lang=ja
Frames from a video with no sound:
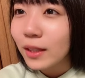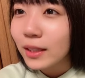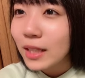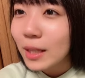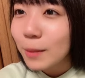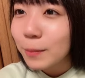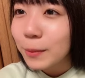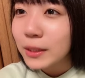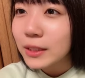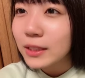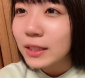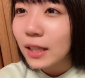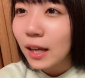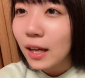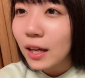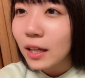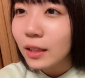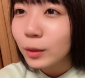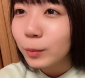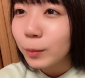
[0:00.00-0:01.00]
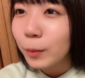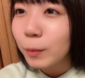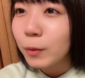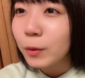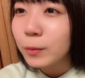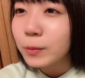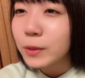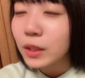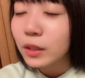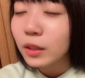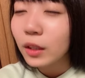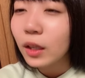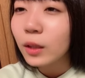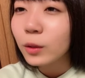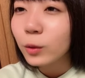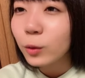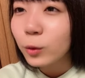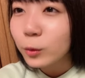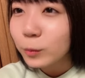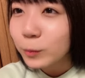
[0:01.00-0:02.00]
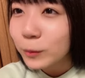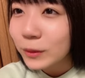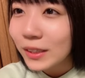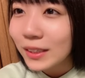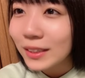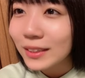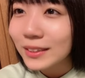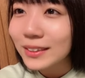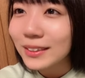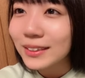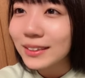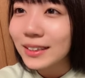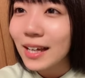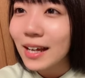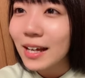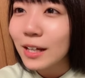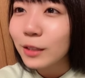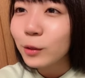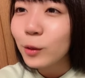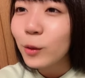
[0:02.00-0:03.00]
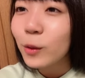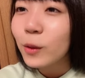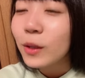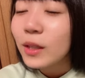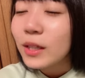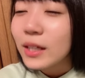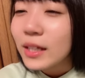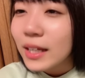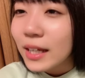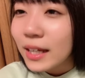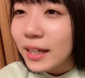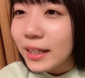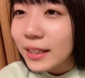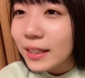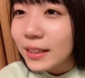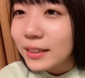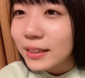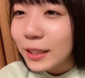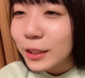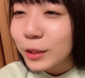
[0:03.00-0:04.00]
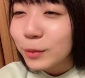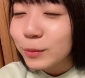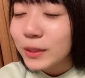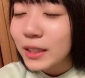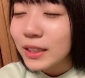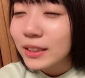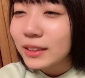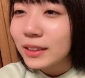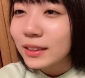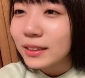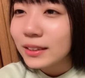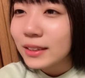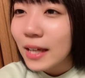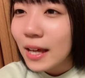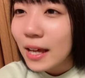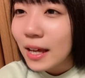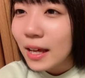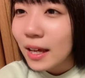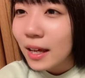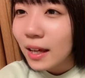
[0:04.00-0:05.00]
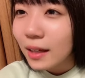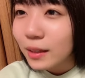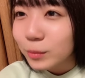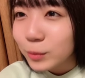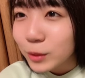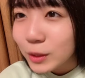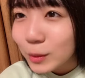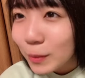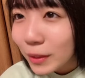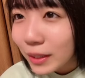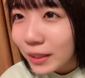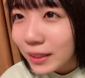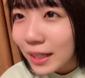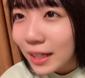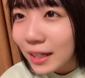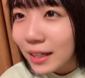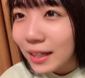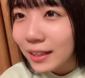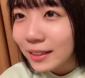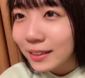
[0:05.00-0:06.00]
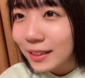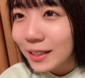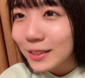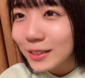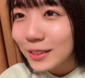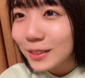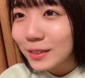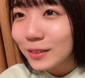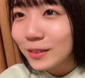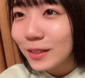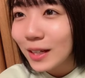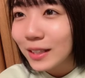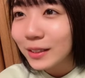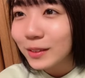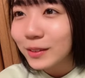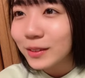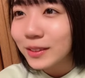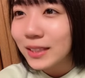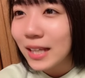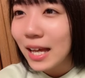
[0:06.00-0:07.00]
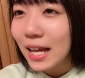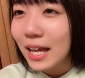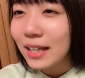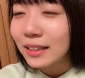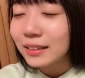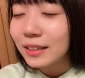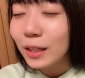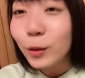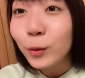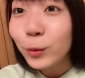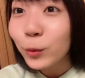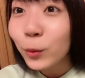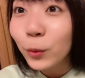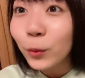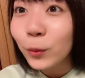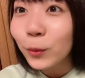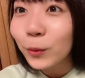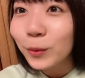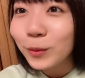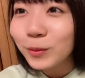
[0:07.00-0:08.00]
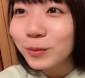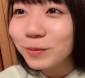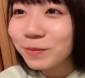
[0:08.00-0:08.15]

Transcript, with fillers: お花ピースさん、ハートピピピさん、トラウンのオンブギゲサギさん、ハート、えー、サイリウムシャンシャンさん、虫眼鏡、えー、ダンシングアヒルさん、なるほど。